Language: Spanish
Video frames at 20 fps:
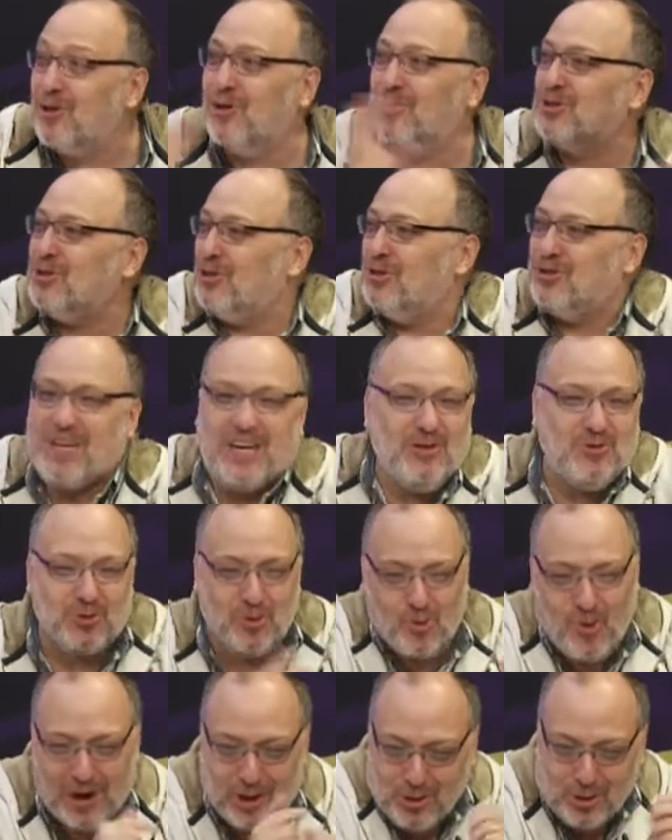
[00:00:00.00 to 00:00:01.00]
los hijos están en su
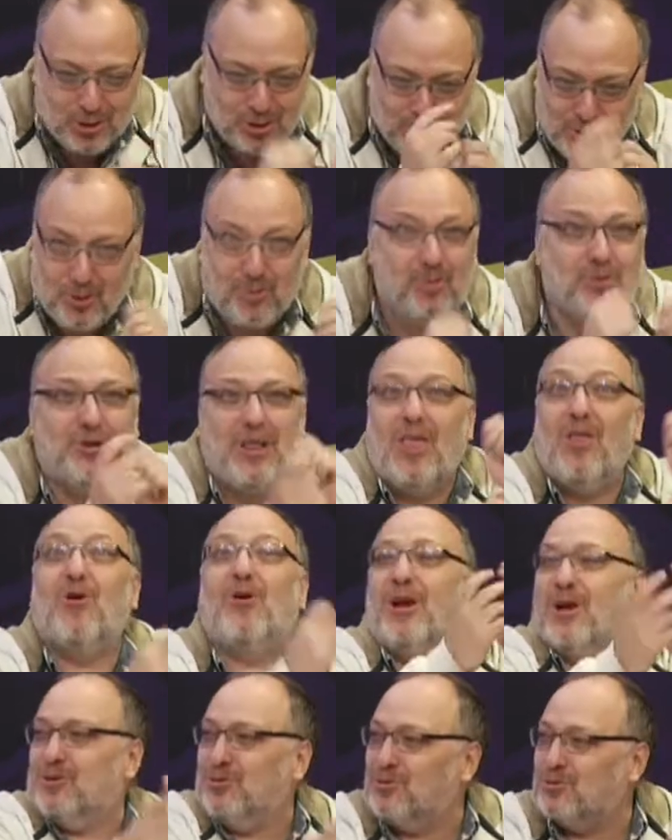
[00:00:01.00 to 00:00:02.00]
cuarto con su
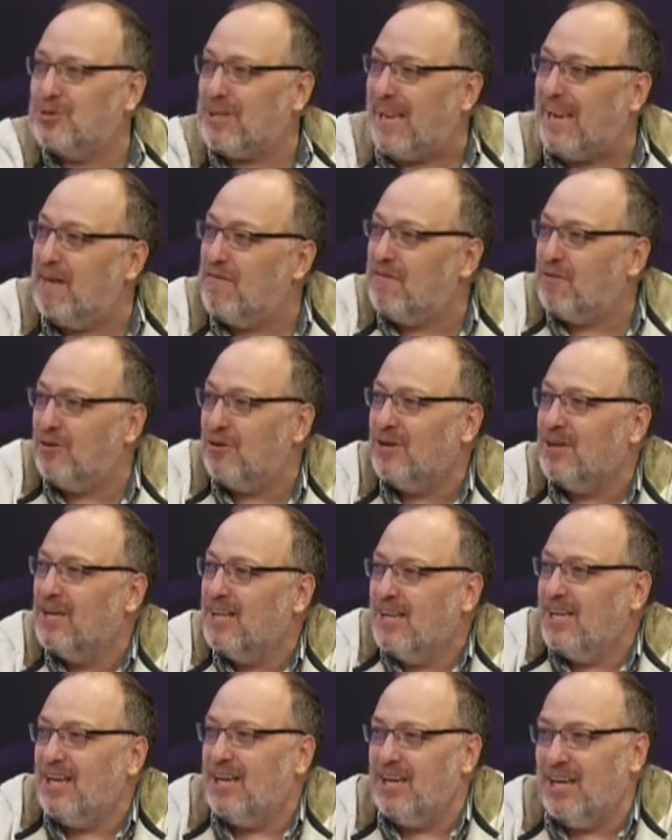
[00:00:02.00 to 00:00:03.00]
computadora, con su teléfono
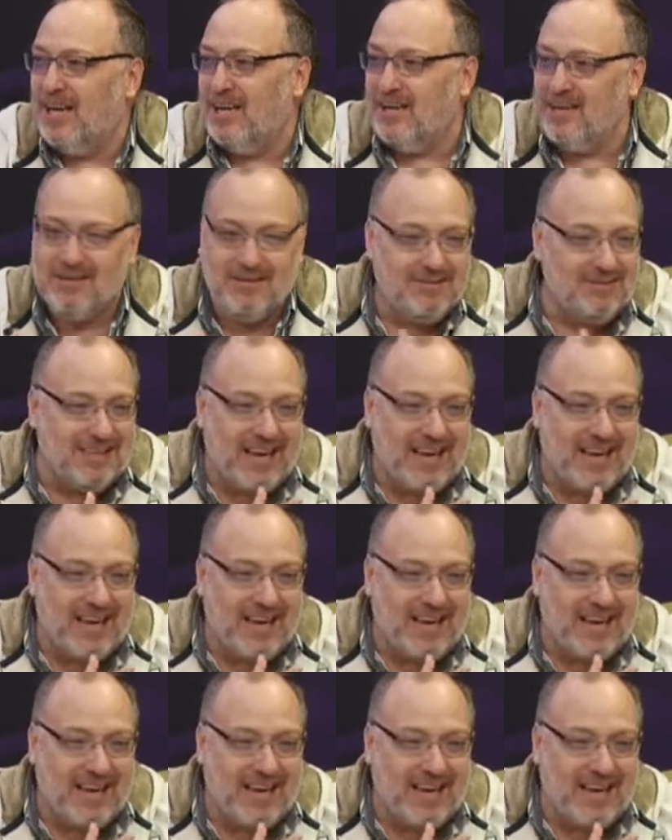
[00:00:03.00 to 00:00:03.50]
y,